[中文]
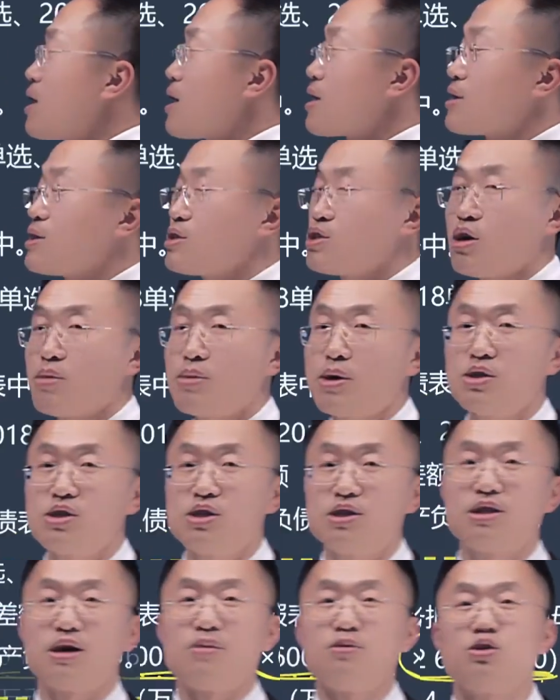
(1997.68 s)
第二个小标
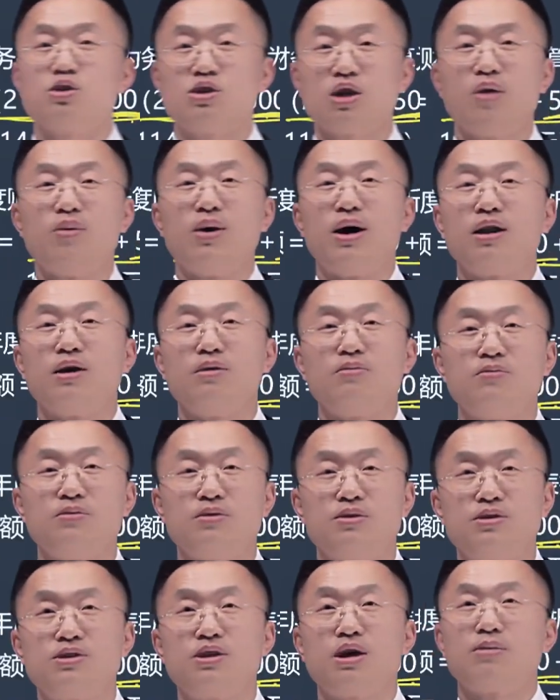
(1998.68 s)
题咱们就讲完了，
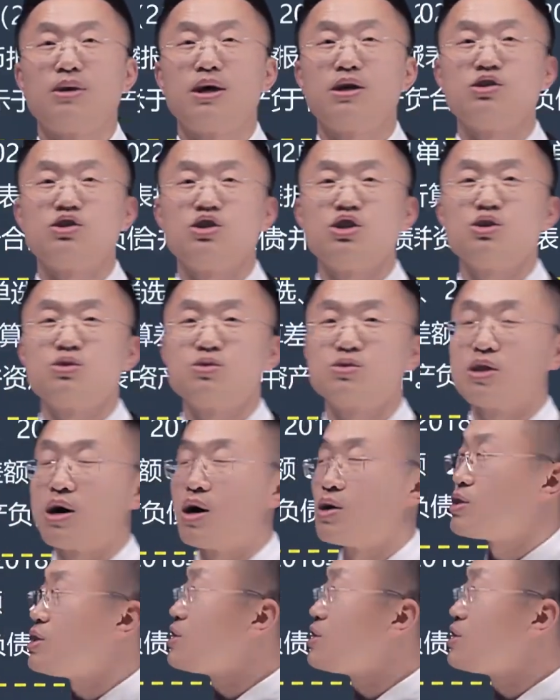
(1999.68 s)
下面进入到